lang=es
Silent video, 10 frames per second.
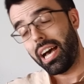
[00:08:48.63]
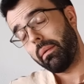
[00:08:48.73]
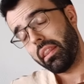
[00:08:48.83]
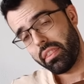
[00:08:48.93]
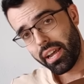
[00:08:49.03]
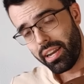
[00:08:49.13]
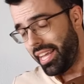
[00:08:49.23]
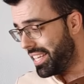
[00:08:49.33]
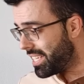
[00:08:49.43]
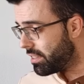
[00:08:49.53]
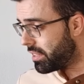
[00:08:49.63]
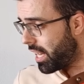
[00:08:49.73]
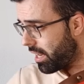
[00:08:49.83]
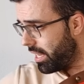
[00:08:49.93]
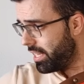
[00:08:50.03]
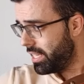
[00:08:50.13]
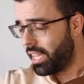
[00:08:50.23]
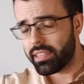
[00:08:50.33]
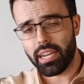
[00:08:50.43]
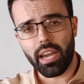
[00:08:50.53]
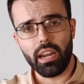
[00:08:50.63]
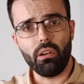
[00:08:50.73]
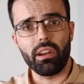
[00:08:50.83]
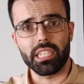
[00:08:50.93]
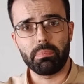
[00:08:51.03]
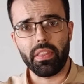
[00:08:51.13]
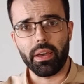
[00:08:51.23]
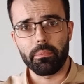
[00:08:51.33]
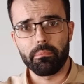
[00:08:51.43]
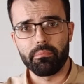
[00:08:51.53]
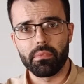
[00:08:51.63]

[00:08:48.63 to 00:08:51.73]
avanzarle y entrarle y atacarle con la espada.